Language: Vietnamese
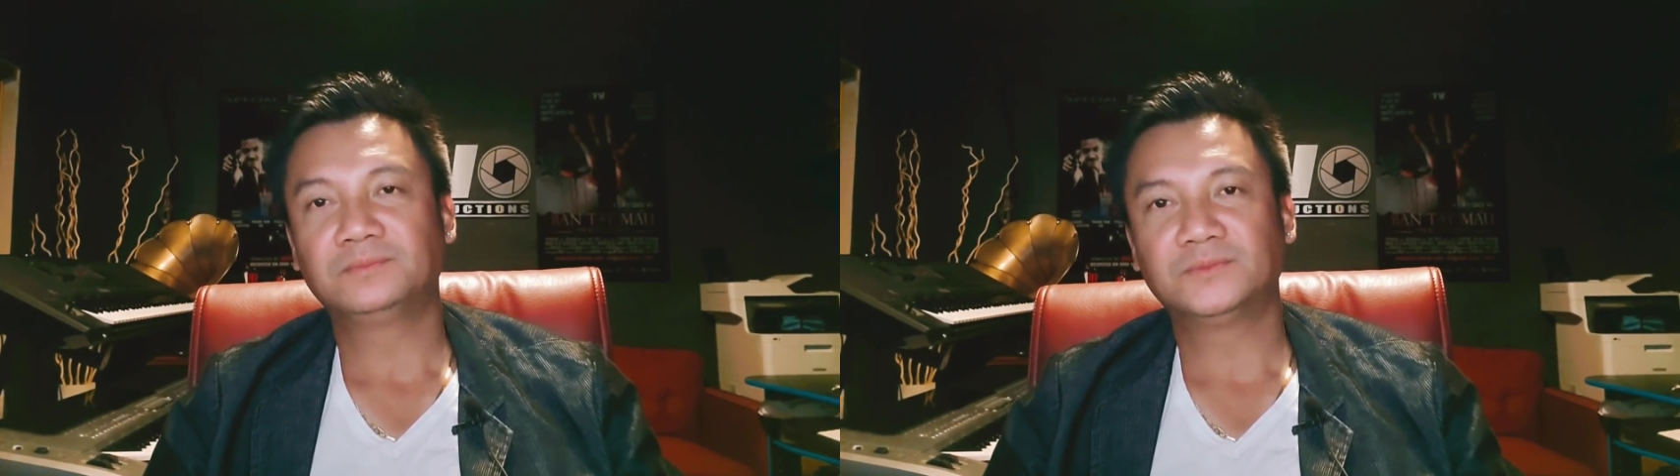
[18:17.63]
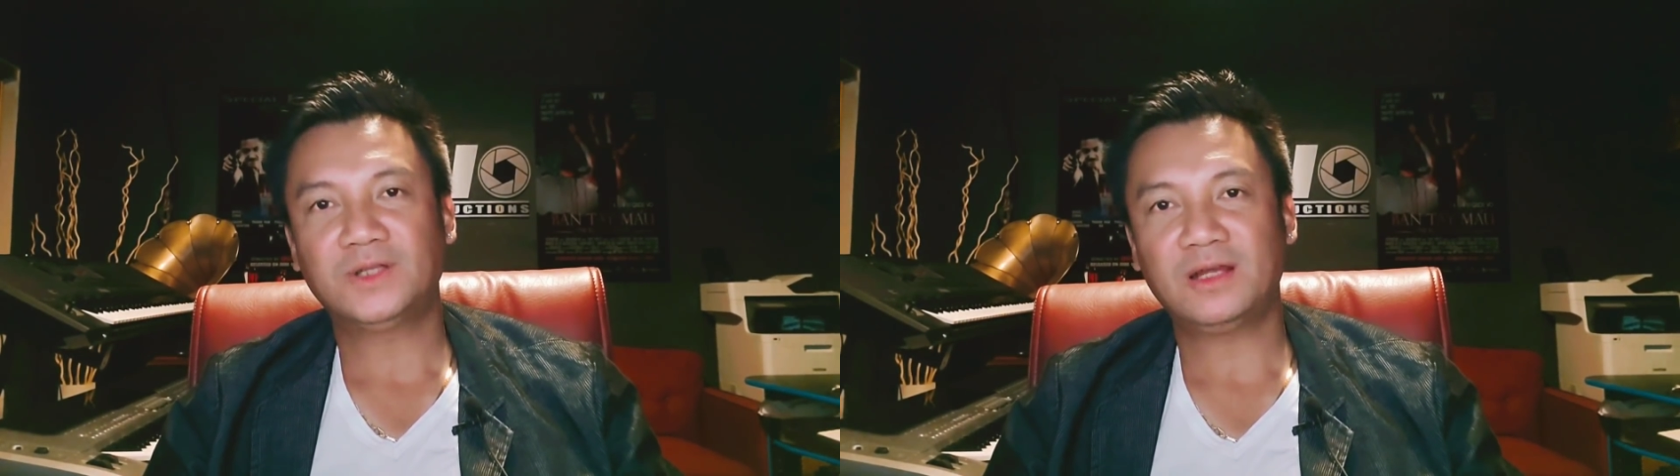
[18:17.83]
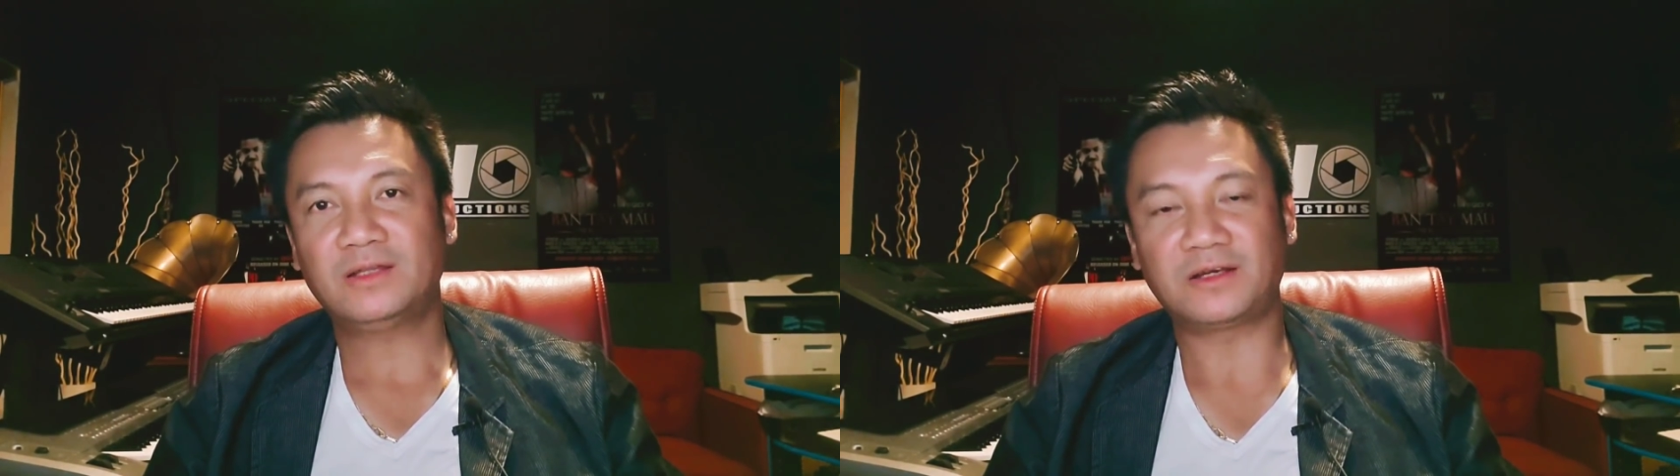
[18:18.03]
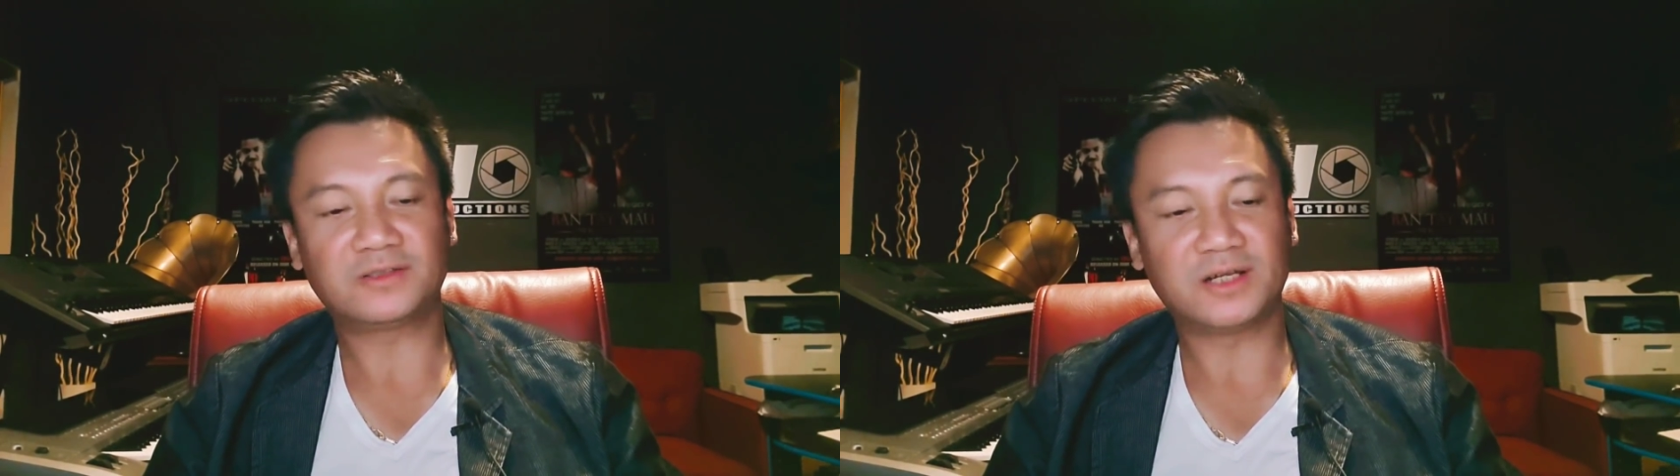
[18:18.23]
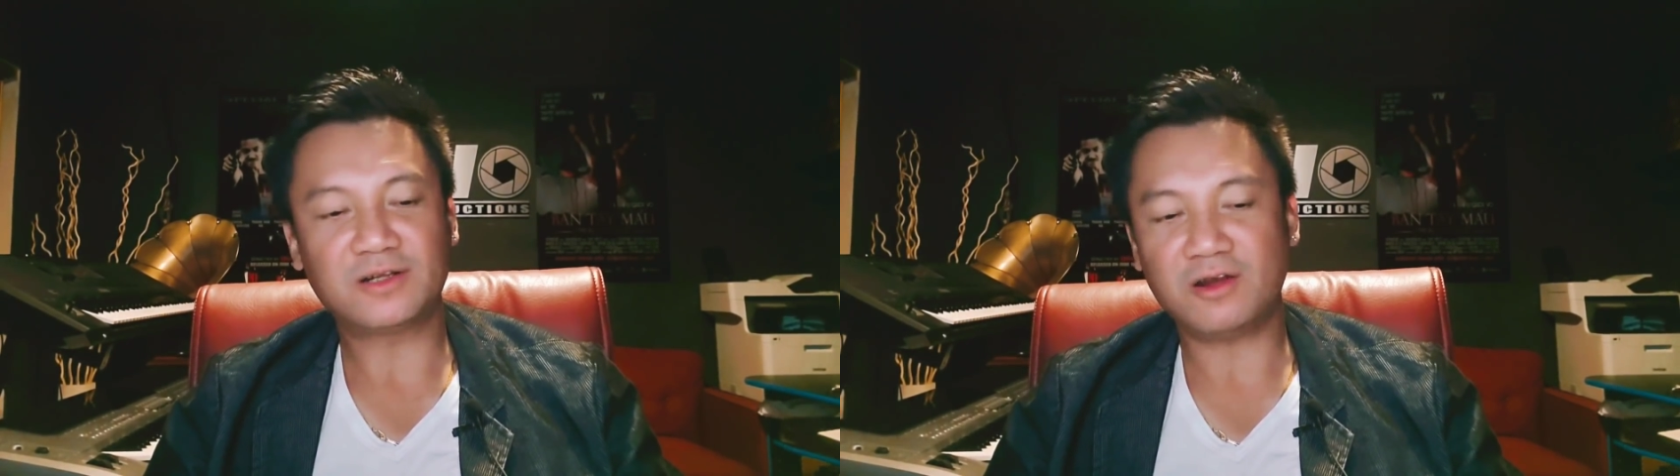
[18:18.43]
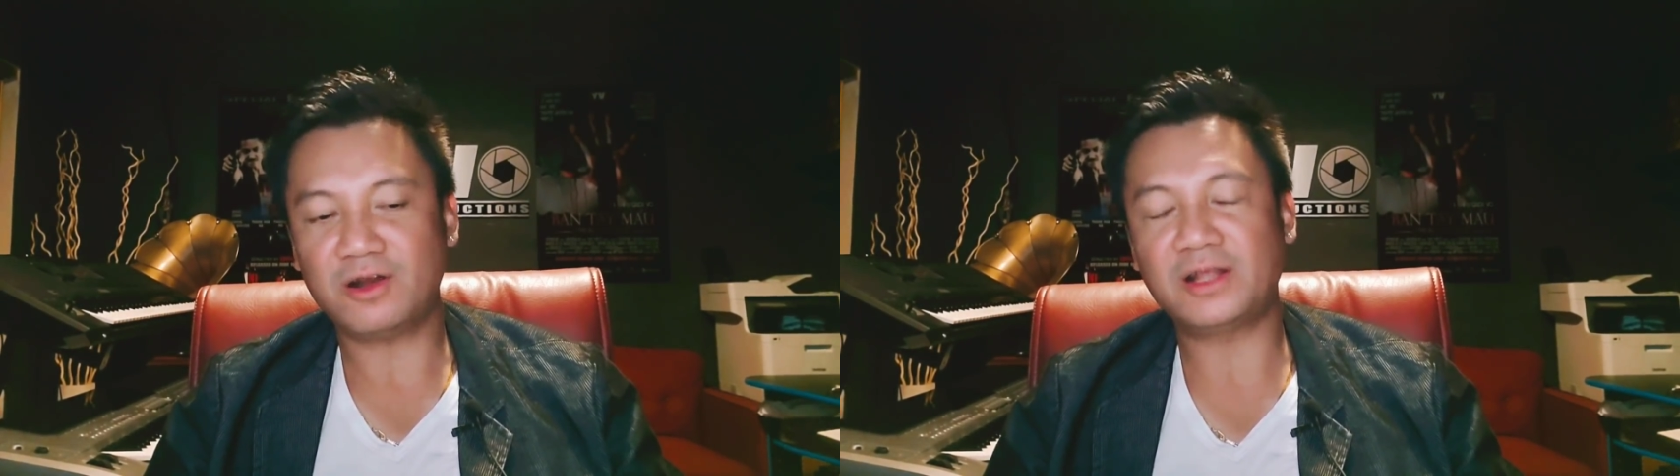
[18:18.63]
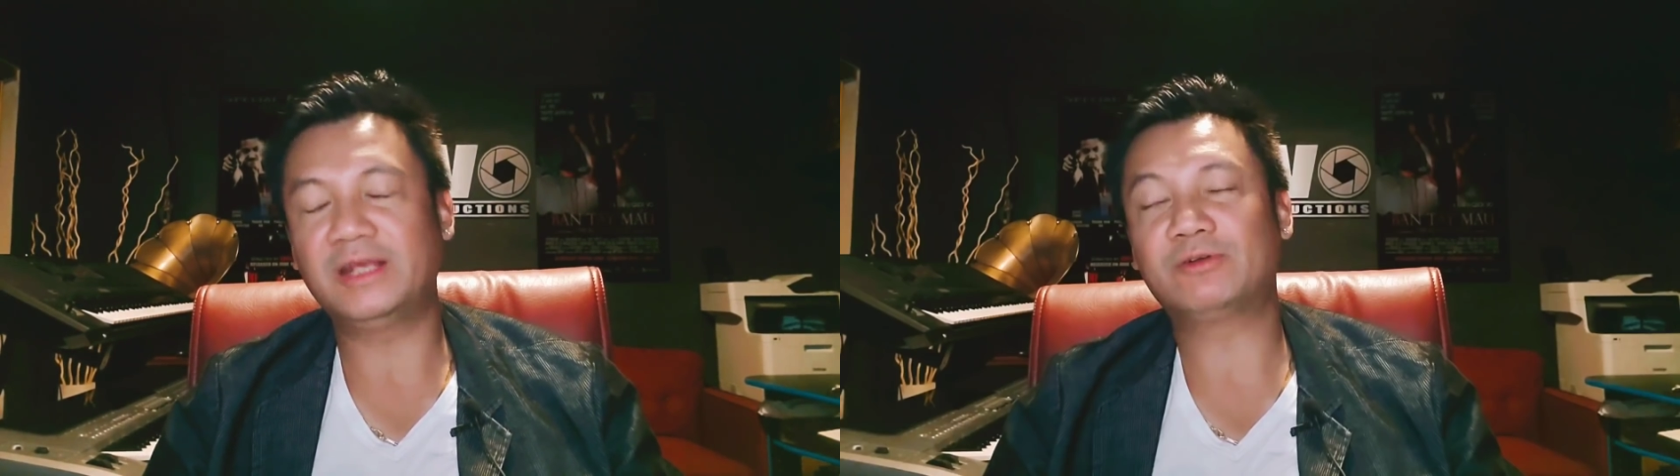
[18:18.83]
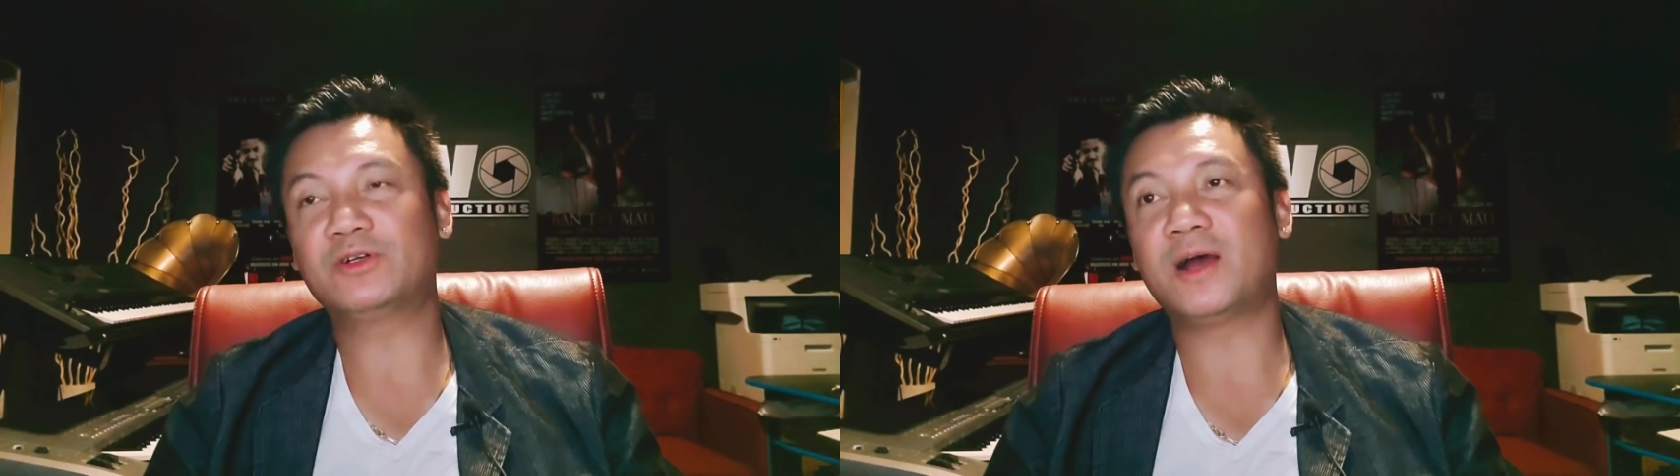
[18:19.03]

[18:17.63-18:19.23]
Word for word: đó, thật sự có rất là nhiều trường